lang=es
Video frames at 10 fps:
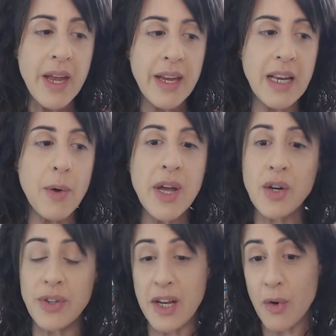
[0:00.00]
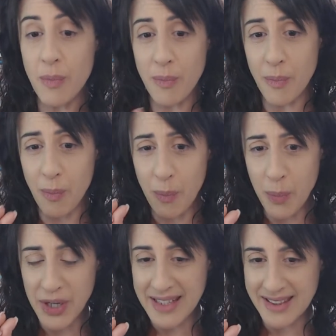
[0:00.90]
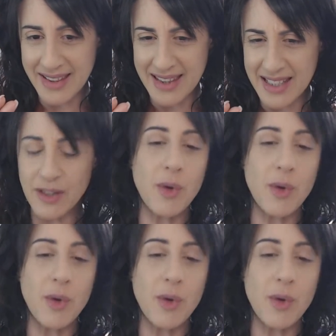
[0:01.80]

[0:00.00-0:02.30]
Y les voy a contar un poquitito,